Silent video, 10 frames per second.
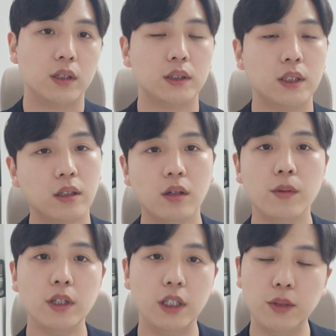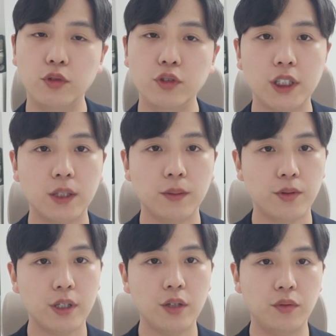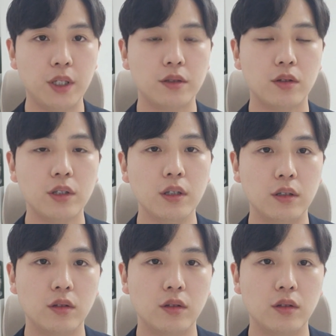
자 그러면 이 문제를 풀기 위해서는